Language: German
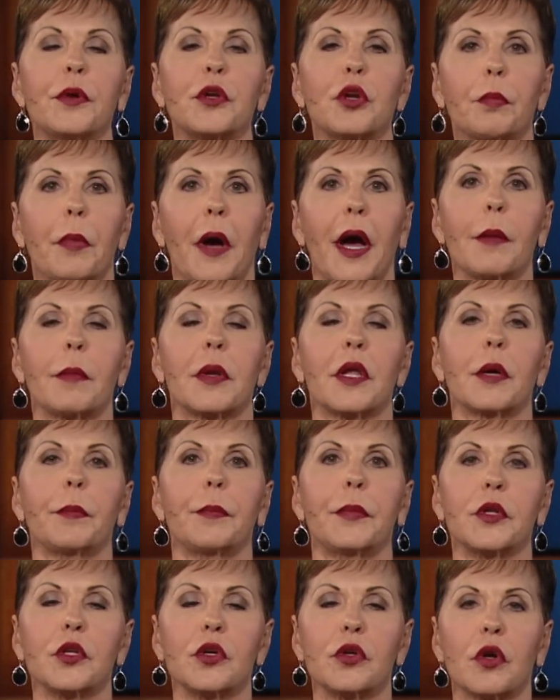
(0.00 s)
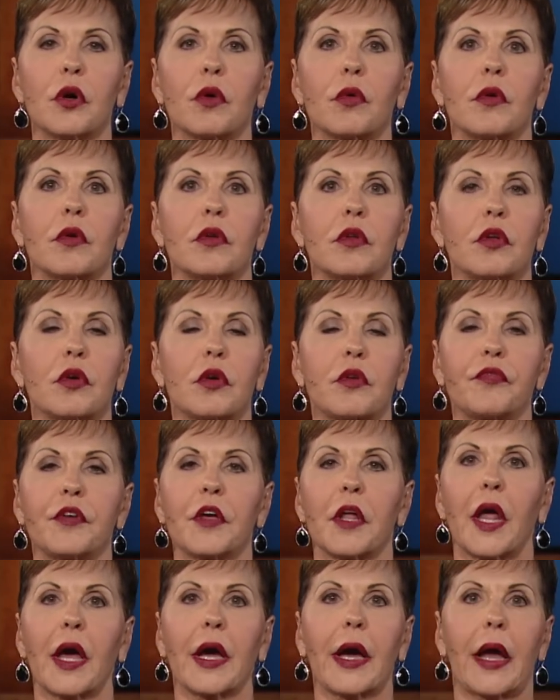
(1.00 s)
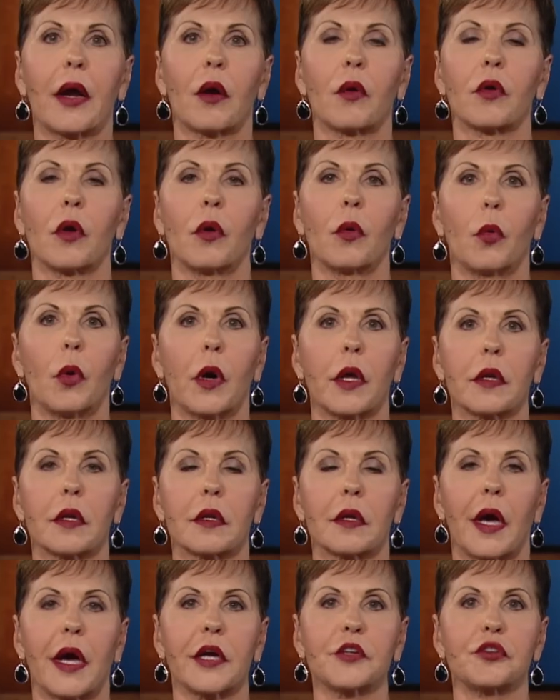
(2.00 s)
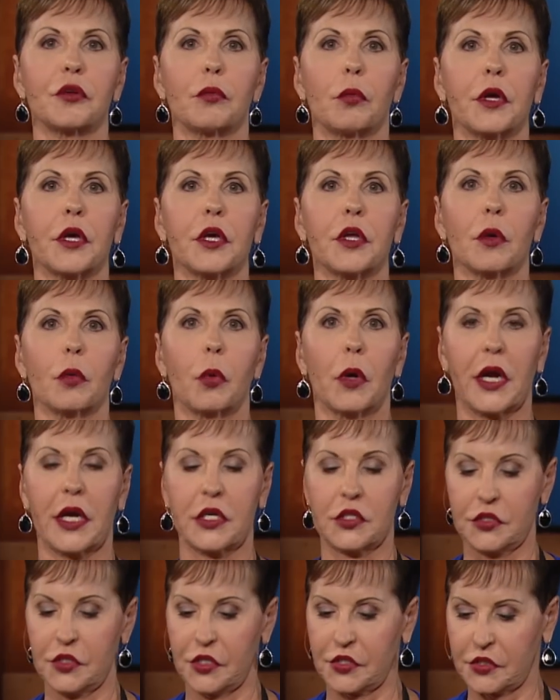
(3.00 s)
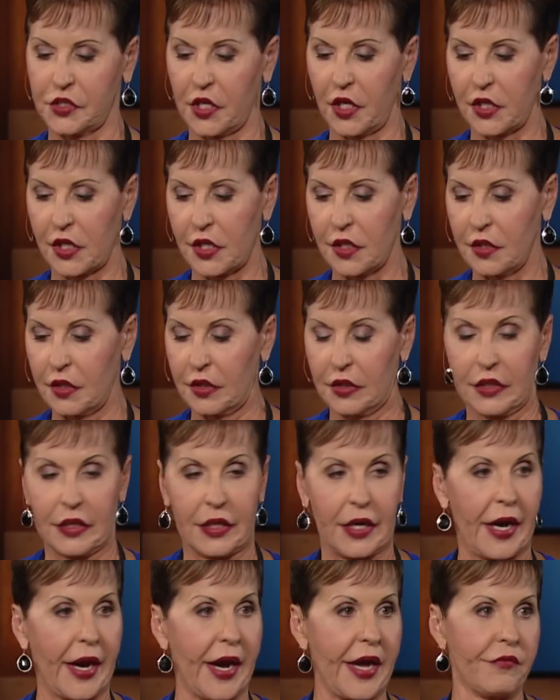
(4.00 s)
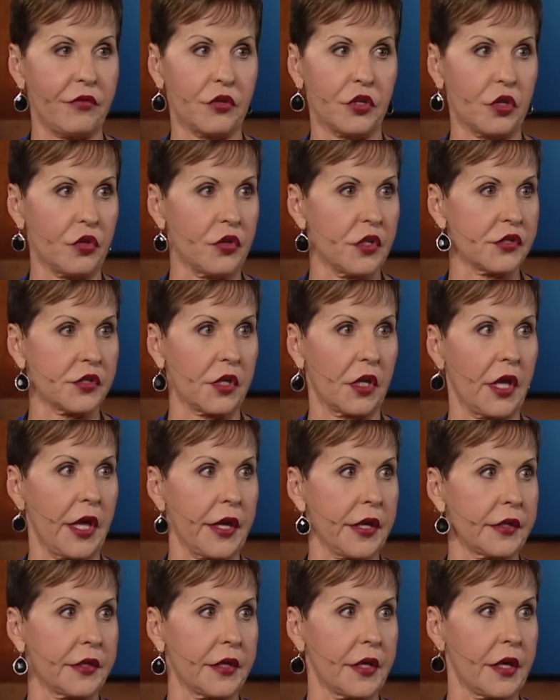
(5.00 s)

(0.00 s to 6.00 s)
Vielleicht schlagt ihr manchmal die Bibel auf und wisst nicht so recht, was ihr lesen oder